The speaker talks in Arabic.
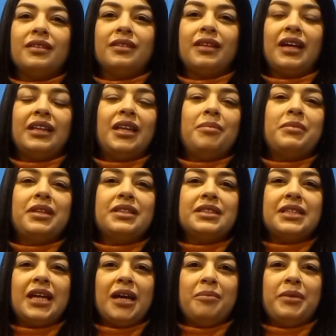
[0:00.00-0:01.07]
تقدمت
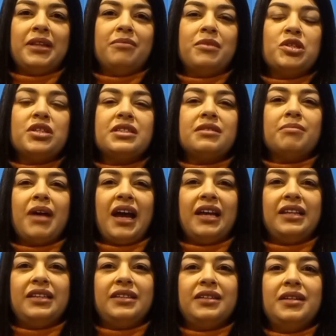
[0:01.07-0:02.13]
لانتخابات المجلس
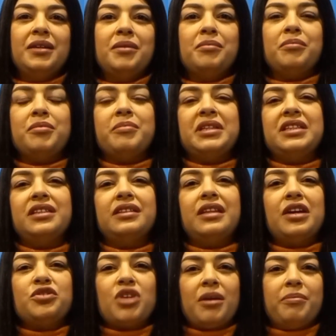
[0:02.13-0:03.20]
المحلي بمدينة
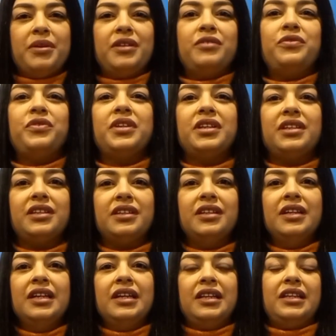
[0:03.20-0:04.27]
دار شعبان الفهري
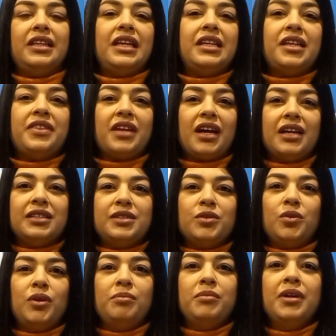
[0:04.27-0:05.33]
لنيل
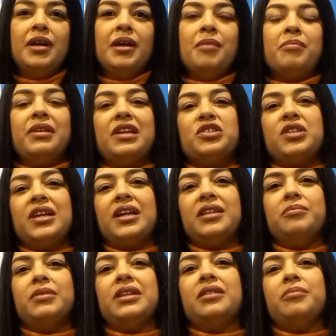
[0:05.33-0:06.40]
ثقتكم من أجل
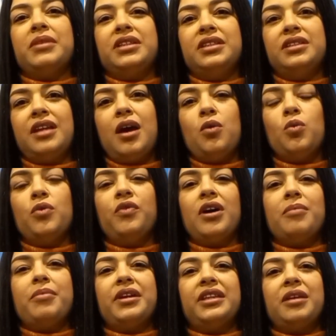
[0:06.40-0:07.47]
خدمة المدينة وفق
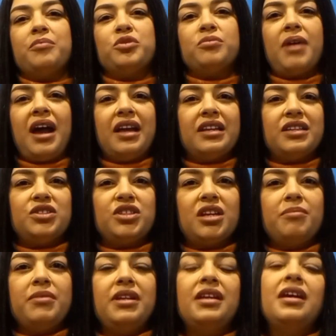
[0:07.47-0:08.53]
برنامج محلي
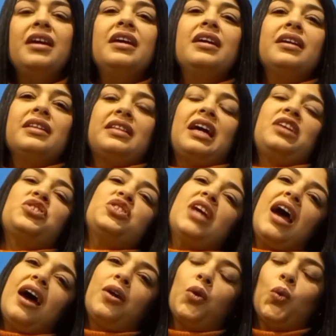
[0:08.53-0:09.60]
شامل تحت
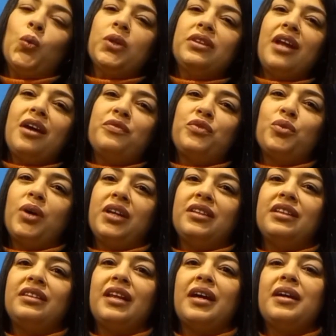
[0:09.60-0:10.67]
شعار قوتنا في
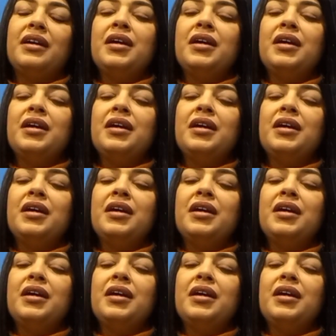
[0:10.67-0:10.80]
وحدتنا